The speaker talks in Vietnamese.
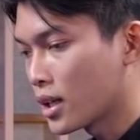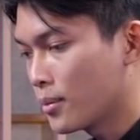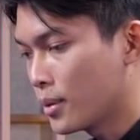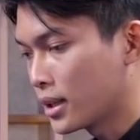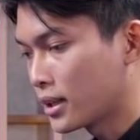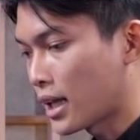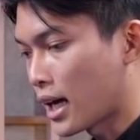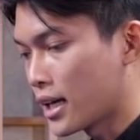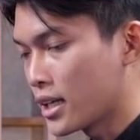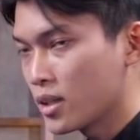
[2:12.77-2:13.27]
tại điểm
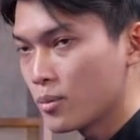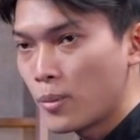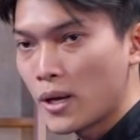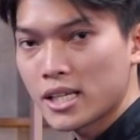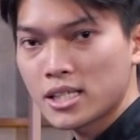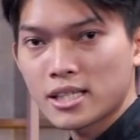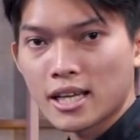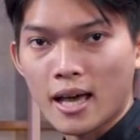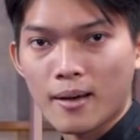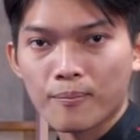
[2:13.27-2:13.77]
hiện tại như
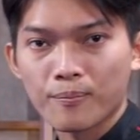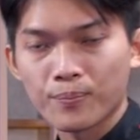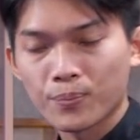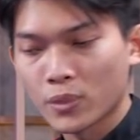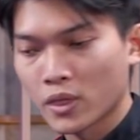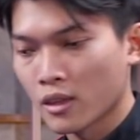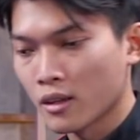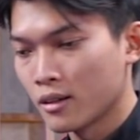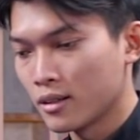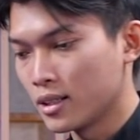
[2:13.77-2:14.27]
PS5
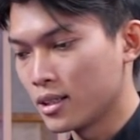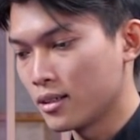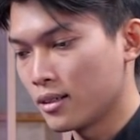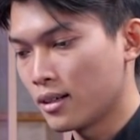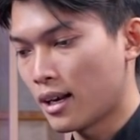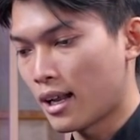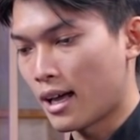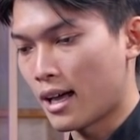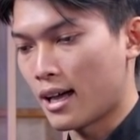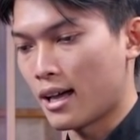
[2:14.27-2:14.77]
như
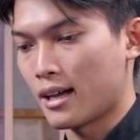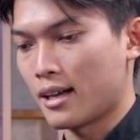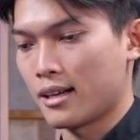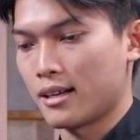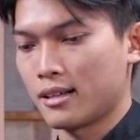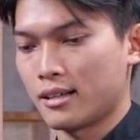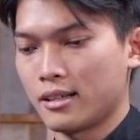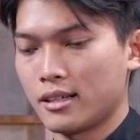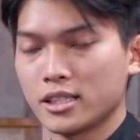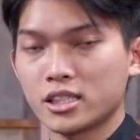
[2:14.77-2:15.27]

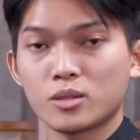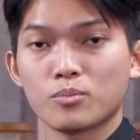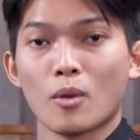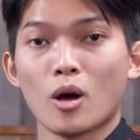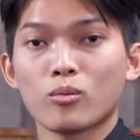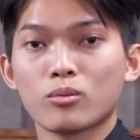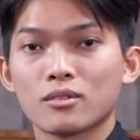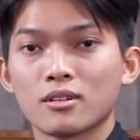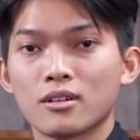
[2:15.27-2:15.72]
là Xbox